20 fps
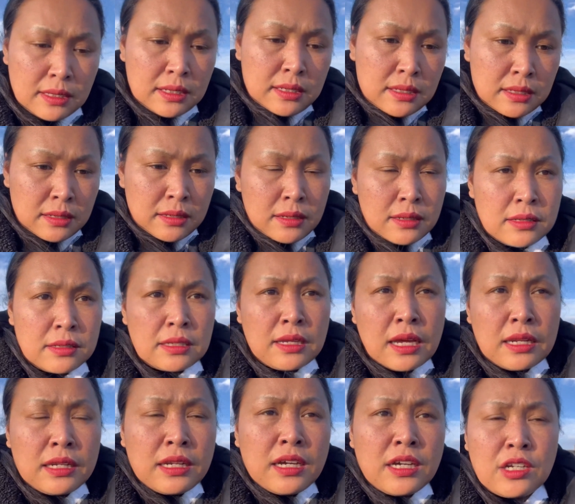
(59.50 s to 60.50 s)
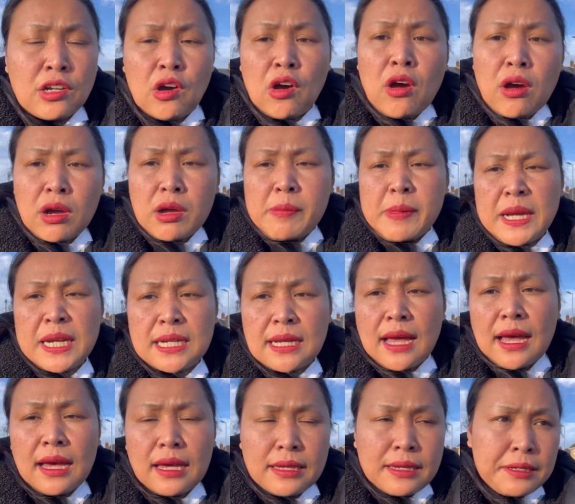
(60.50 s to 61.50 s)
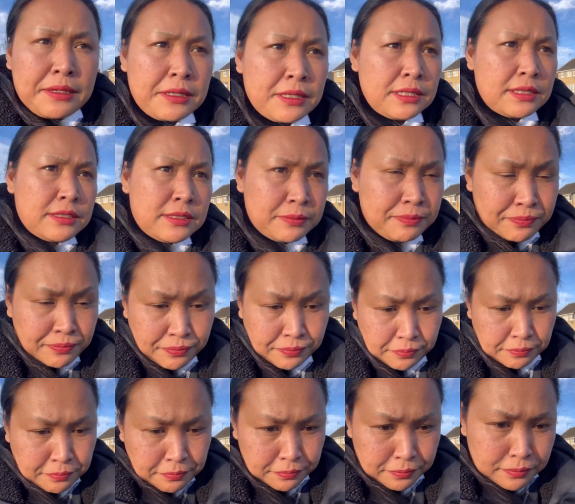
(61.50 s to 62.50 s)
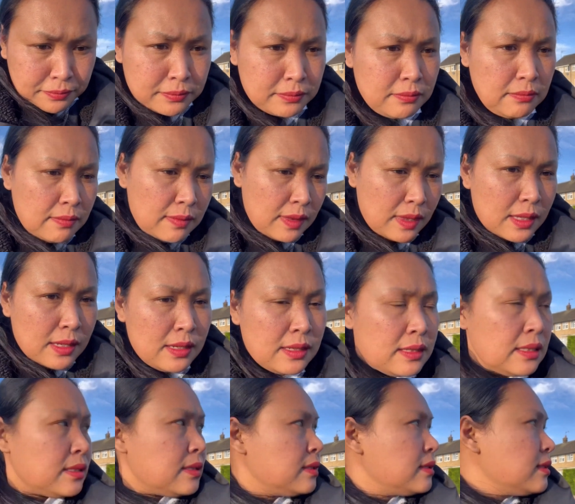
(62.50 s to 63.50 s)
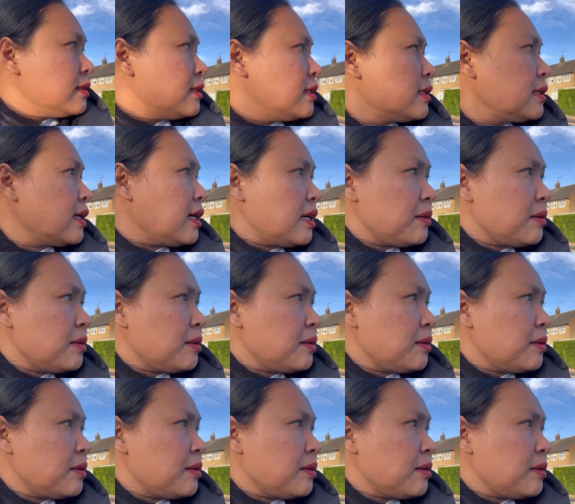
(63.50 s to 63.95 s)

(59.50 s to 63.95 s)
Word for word: แดดมันดีจ้ะแต่ลมแรงจ้ะหนาวอยู่จ้ะเพื่อนๆ อากาศ